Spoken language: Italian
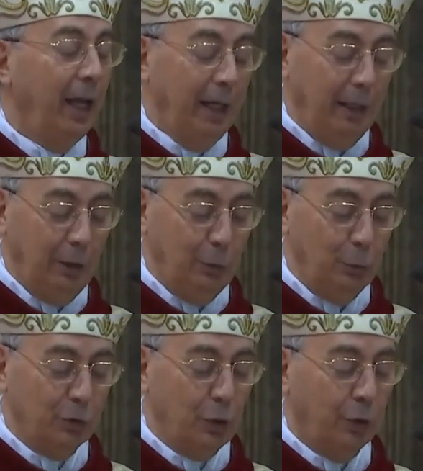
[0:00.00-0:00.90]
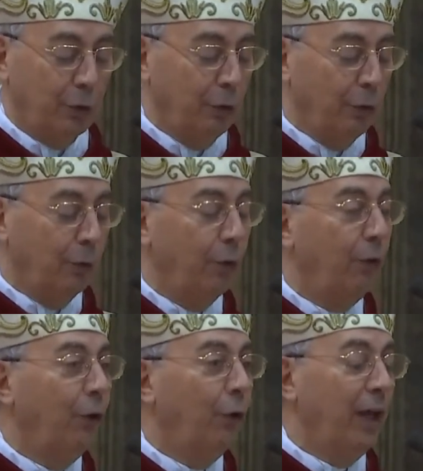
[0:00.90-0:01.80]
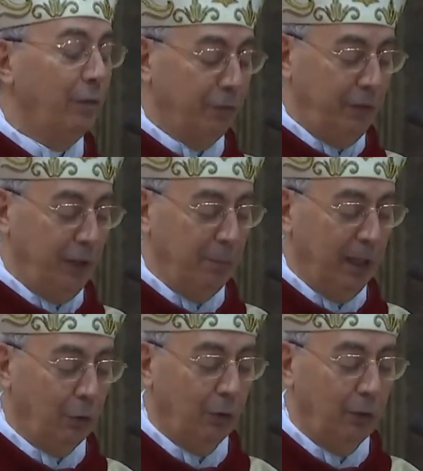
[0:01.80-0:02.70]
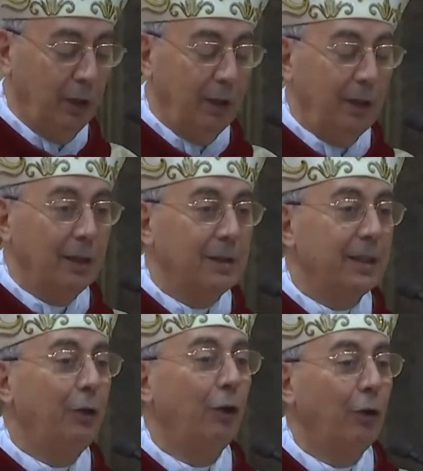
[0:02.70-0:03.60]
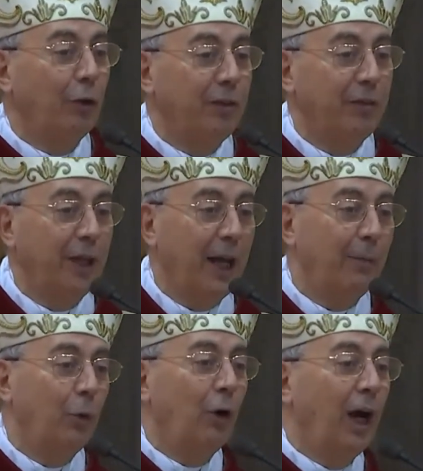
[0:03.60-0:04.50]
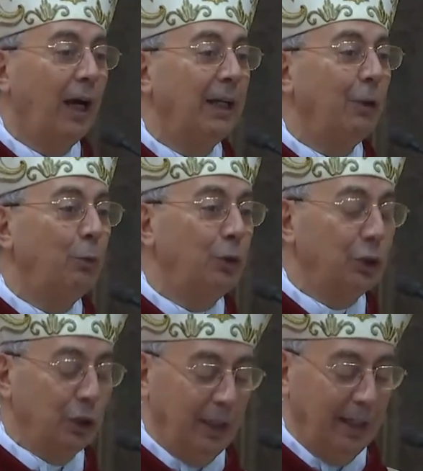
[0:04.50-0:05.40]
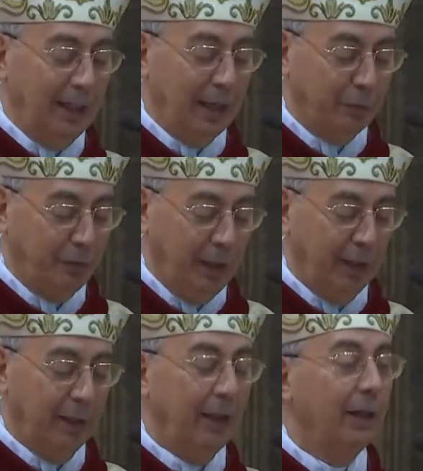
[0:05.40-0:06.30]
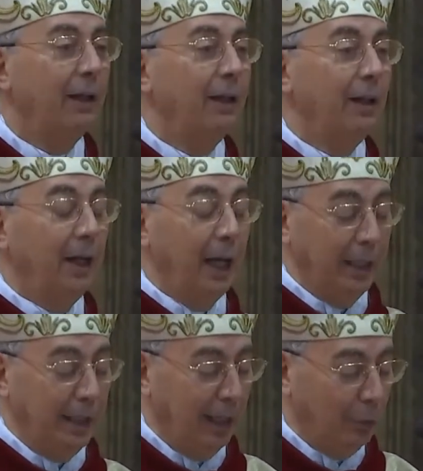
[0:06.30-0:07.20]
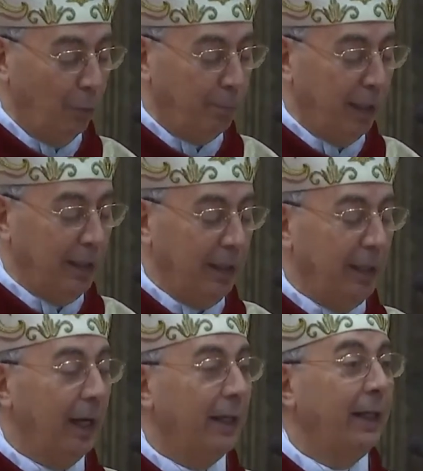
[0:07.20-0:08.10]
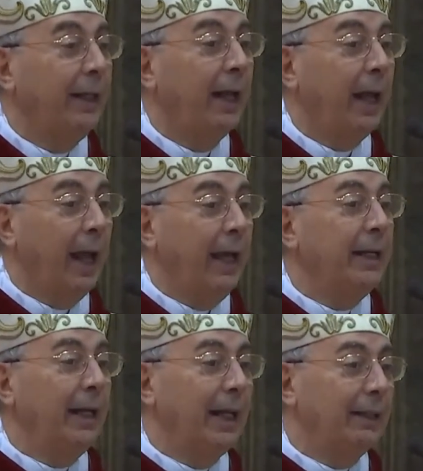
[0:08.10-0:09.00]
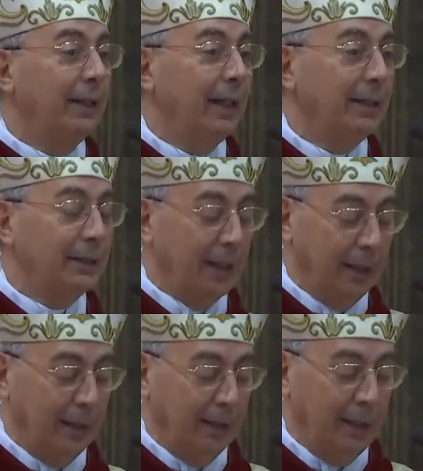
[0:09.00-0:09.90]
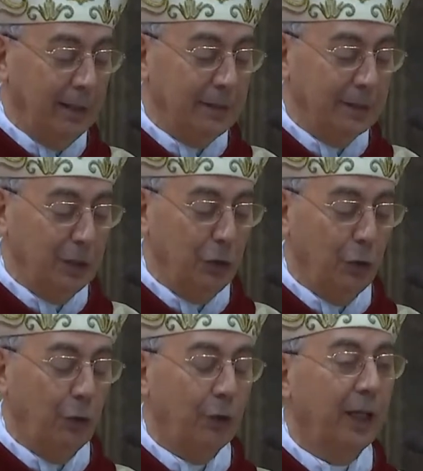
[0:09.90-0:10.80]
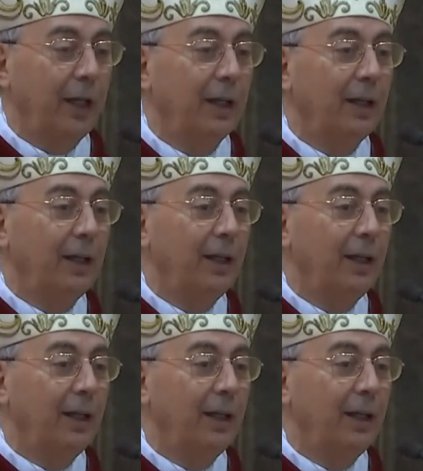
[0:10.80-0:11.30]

è illusorio o effimero se non lo viviamo alla luce della fede e nella compagnia e nell'attesa del Signore.